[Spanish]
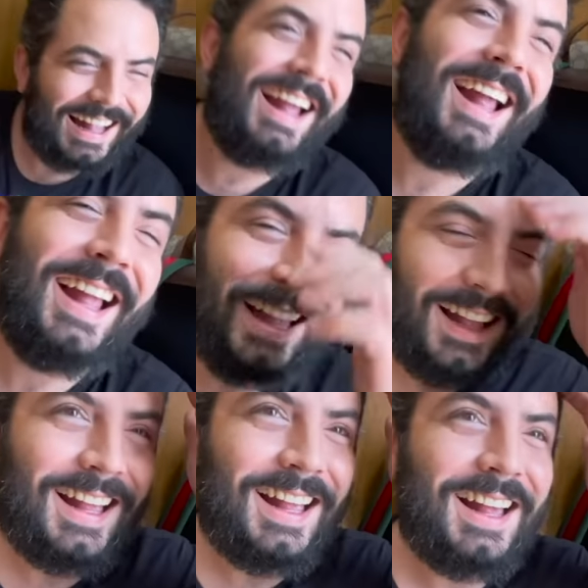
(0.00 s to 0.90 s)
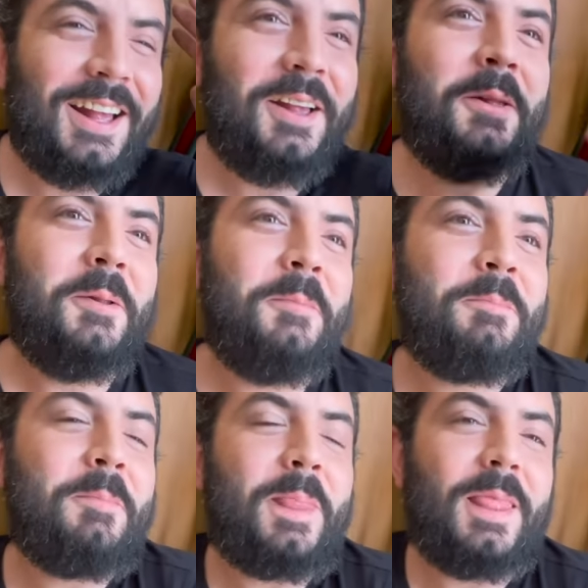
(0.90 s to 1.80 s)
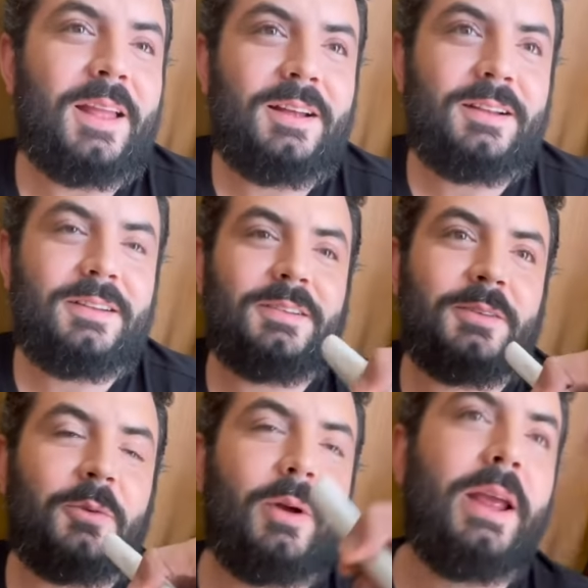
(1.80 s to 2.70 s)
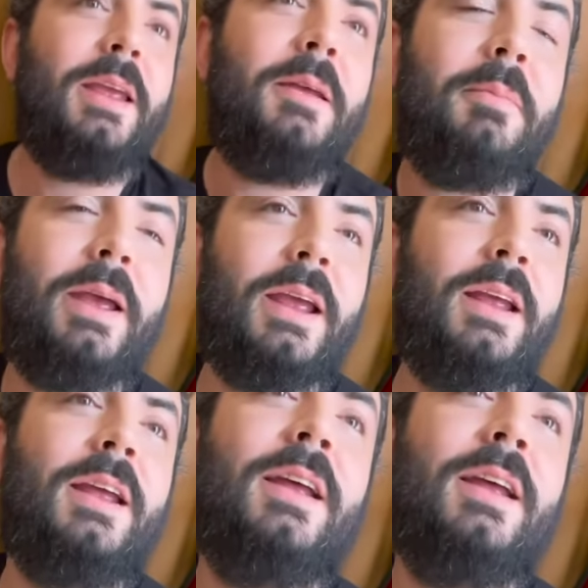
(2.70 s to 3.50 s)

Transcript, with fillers: ya te están saliendo canas, culero, ver, güey. Si, la verga no